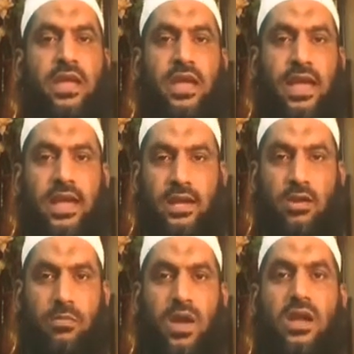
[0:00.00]
একটি
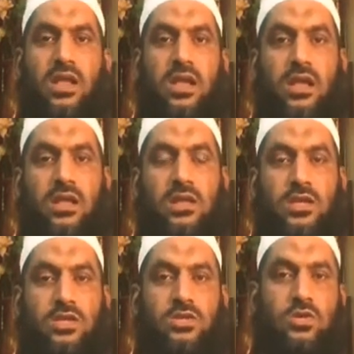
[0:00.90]
হলো পানি
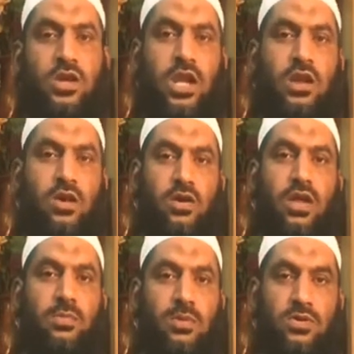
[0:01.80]
শরীরের
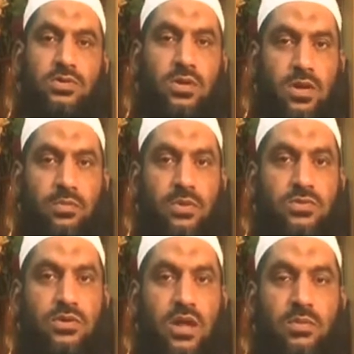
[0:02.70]
অঙ্গে পৌঁছলো কি
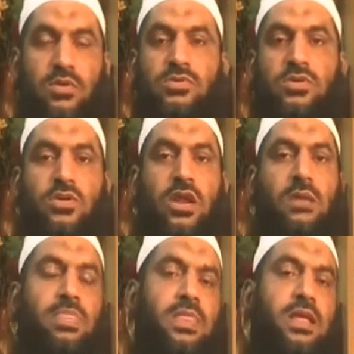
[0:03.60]
পৌঁছলো না আমি উজু
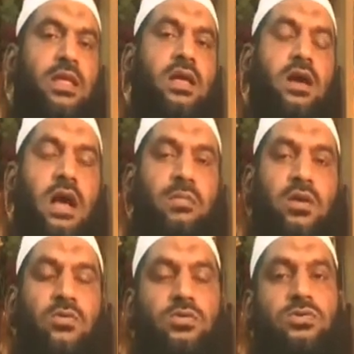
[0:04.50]
করলাম আমার
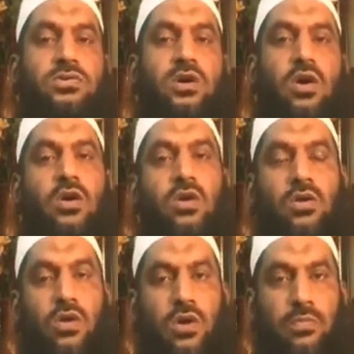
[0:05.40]
উজুর যে
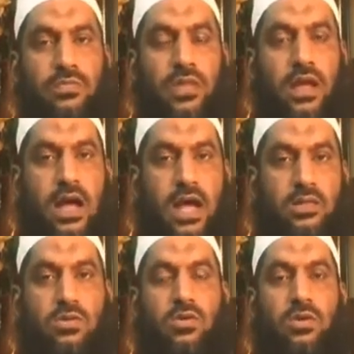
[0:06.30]
অঙ্গগুলো হাত
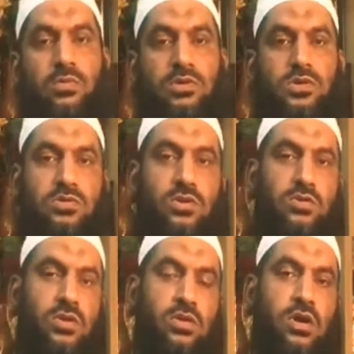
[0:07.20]
কনুই পর্যন্ত
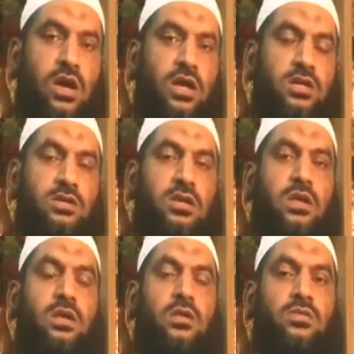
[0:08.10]
ধুইতে হয়
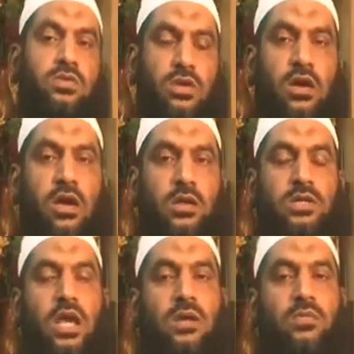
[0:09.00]
ধুতে হয়
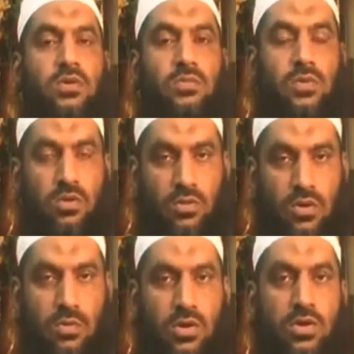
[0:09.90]
সারা মুখ
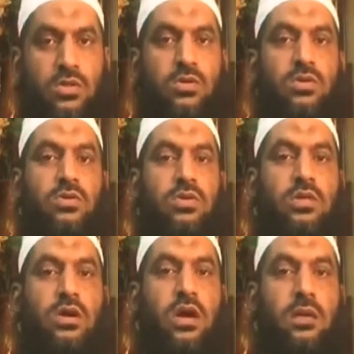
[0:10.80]
মুখমণ্ডল ধৌত
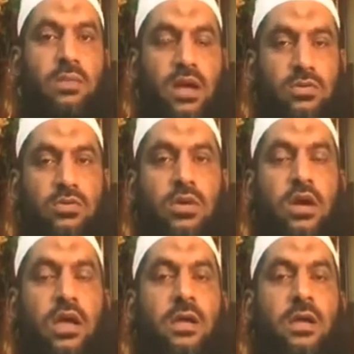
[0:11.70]
করতে হয় পা ধুতে হয়